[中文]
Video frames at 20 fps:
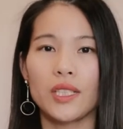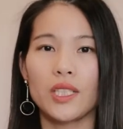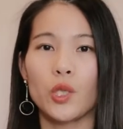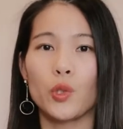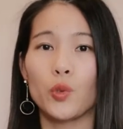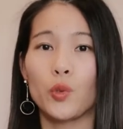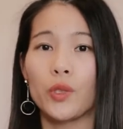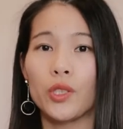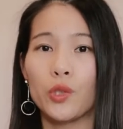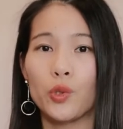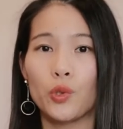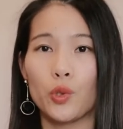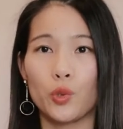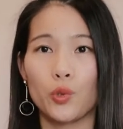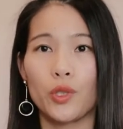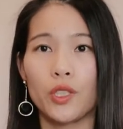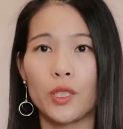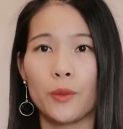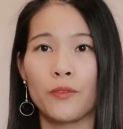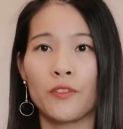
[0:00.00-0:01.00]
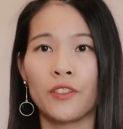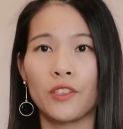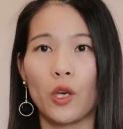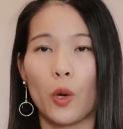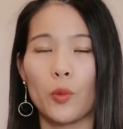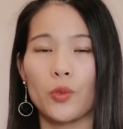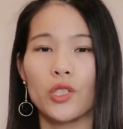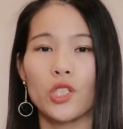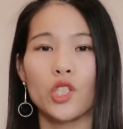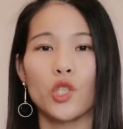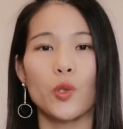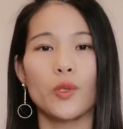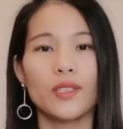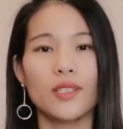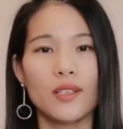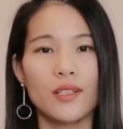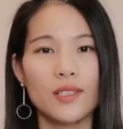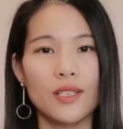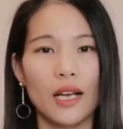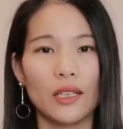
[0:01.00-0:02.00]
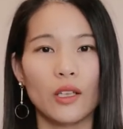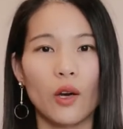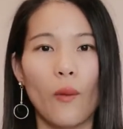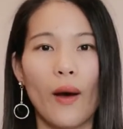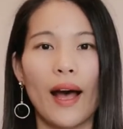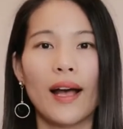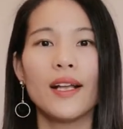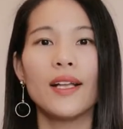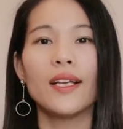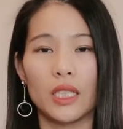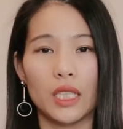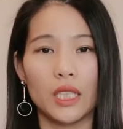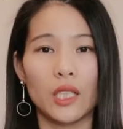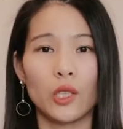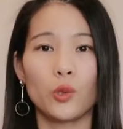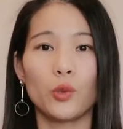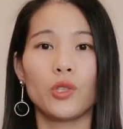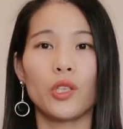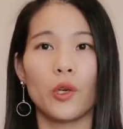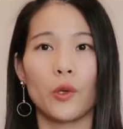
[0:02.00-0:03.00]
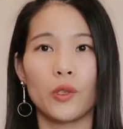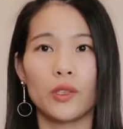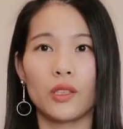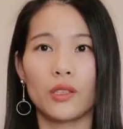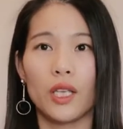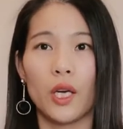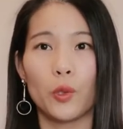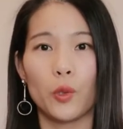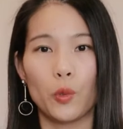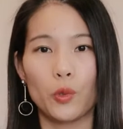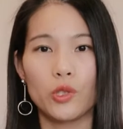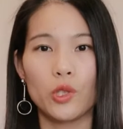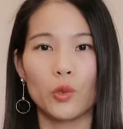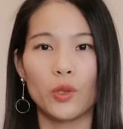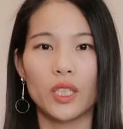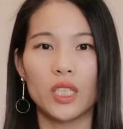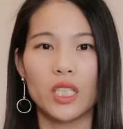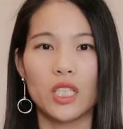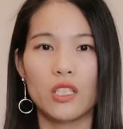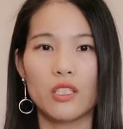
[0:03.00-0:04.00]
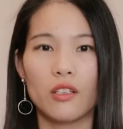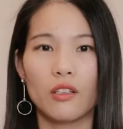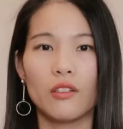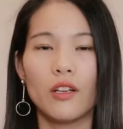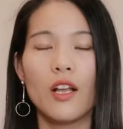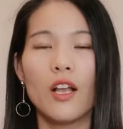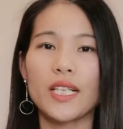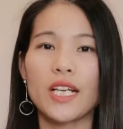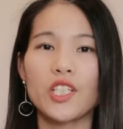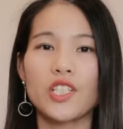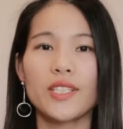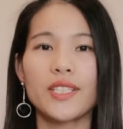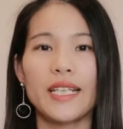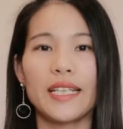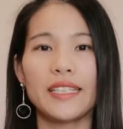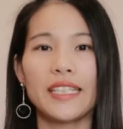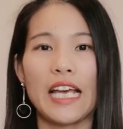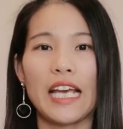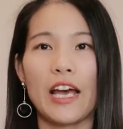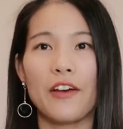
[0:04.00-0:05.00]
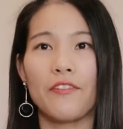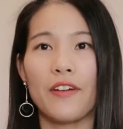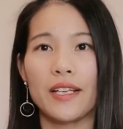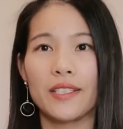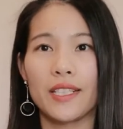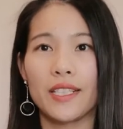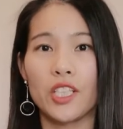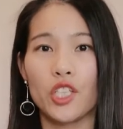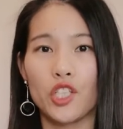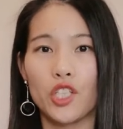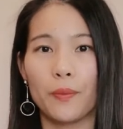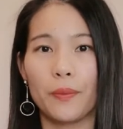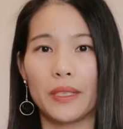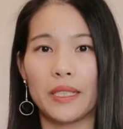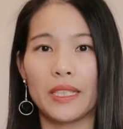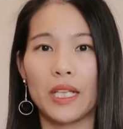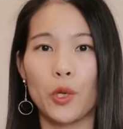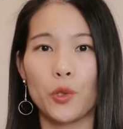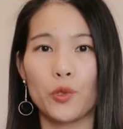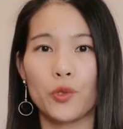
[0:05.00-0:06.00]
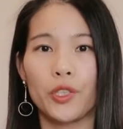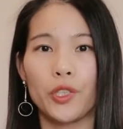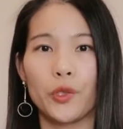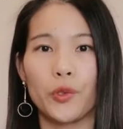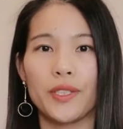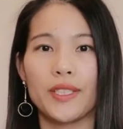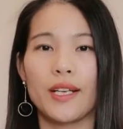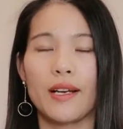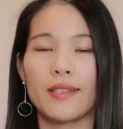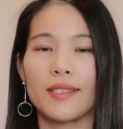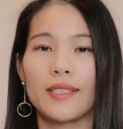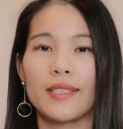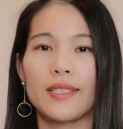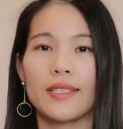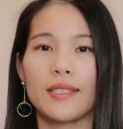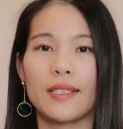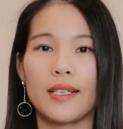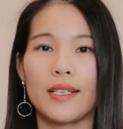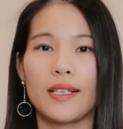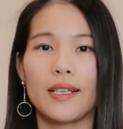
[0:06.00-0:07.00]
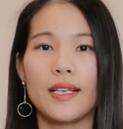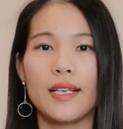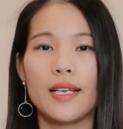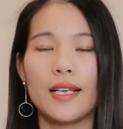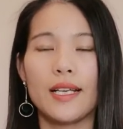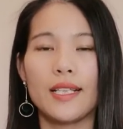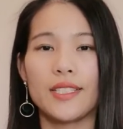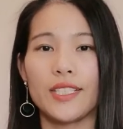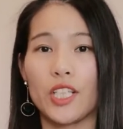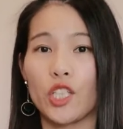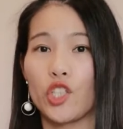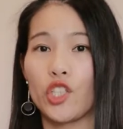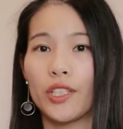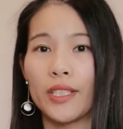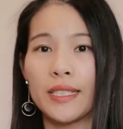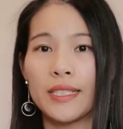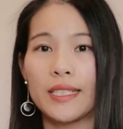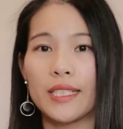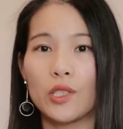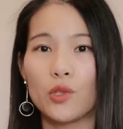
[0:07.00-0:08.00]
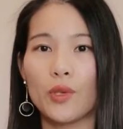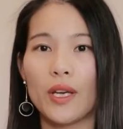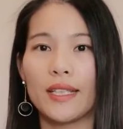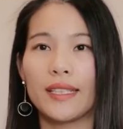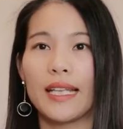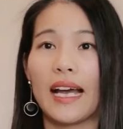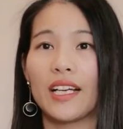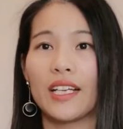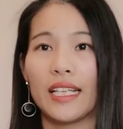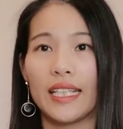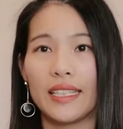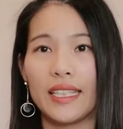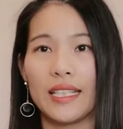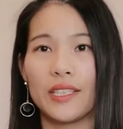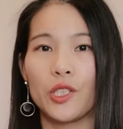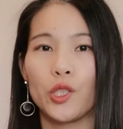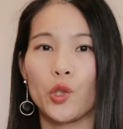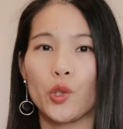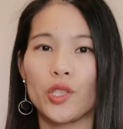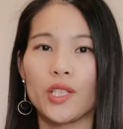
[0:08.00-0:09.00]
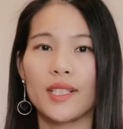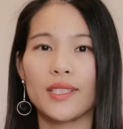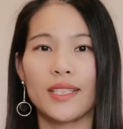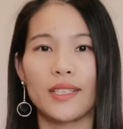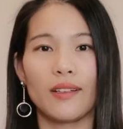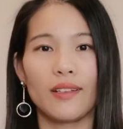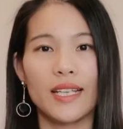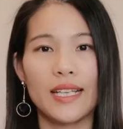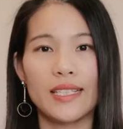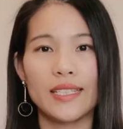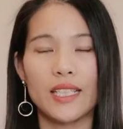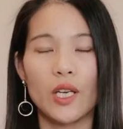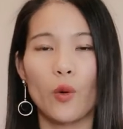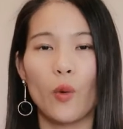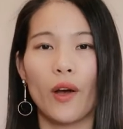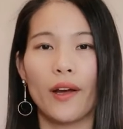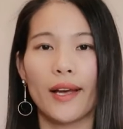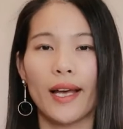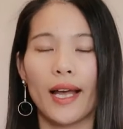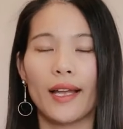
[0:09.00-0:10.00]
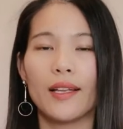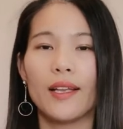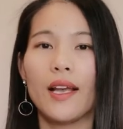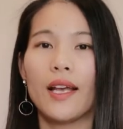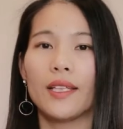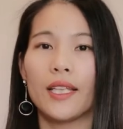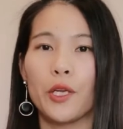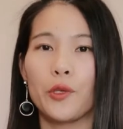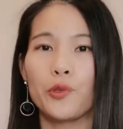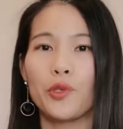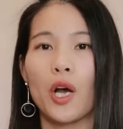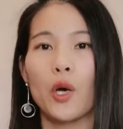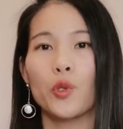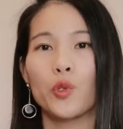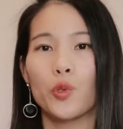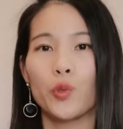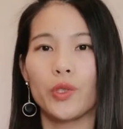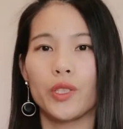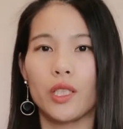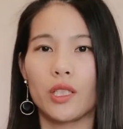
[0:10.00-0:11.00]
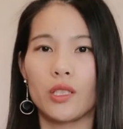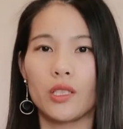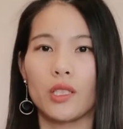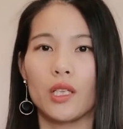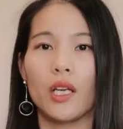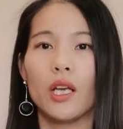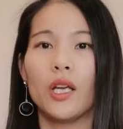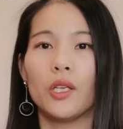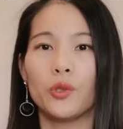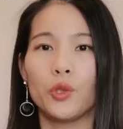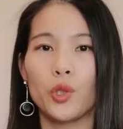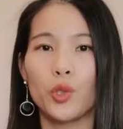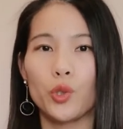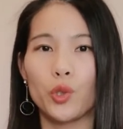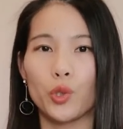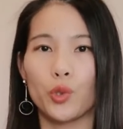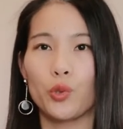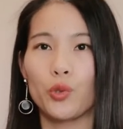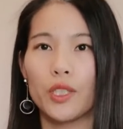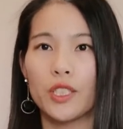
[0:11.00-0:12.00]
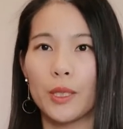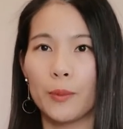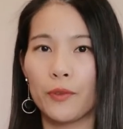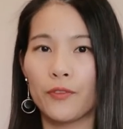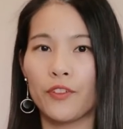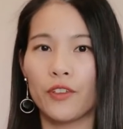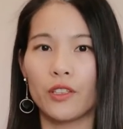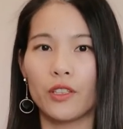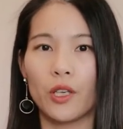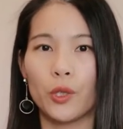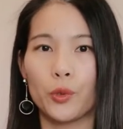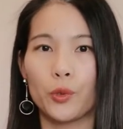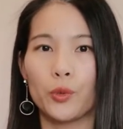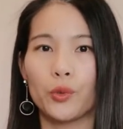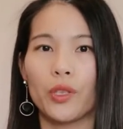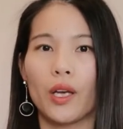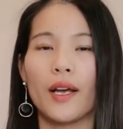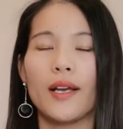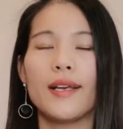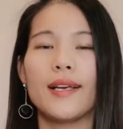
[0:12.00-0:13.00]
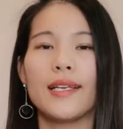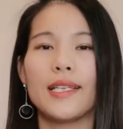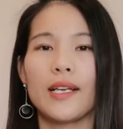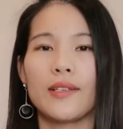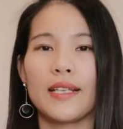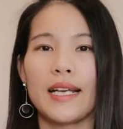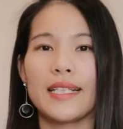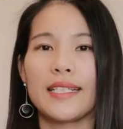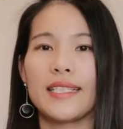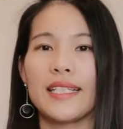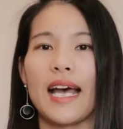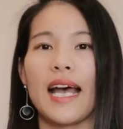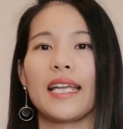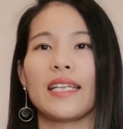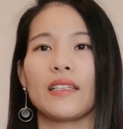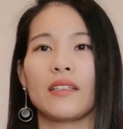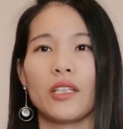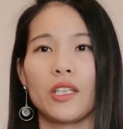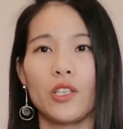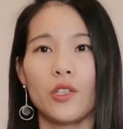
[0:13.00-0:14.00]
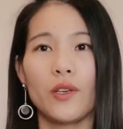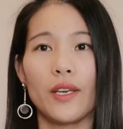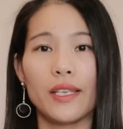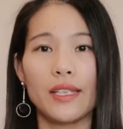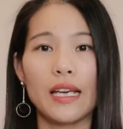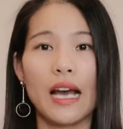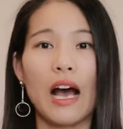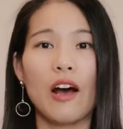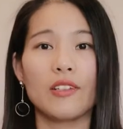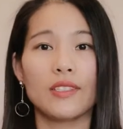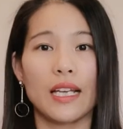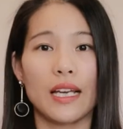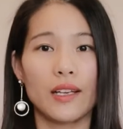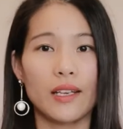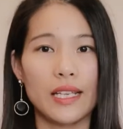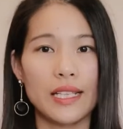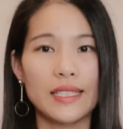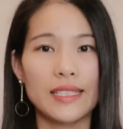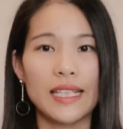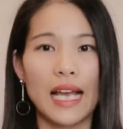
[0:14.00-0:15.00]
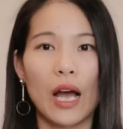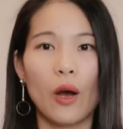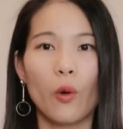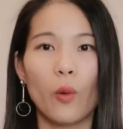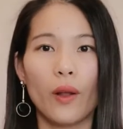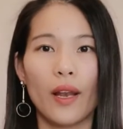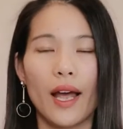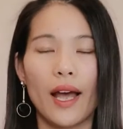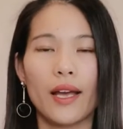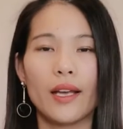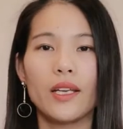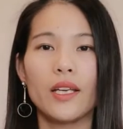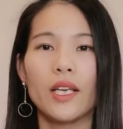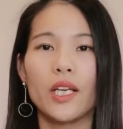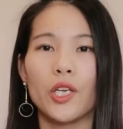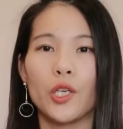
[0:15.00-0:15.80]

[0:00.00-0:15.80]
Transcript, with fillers: 而且如果你取出的这部分投资是有增长的话，你的额度也会得到永久的提升。我在之前 TFS 的视频当中呢有详细的解释和计算，大家可以点击右上角的链接观看。但需要注意的是，你取出的这部分额度呢要在下一年的一月一号才可以加回来。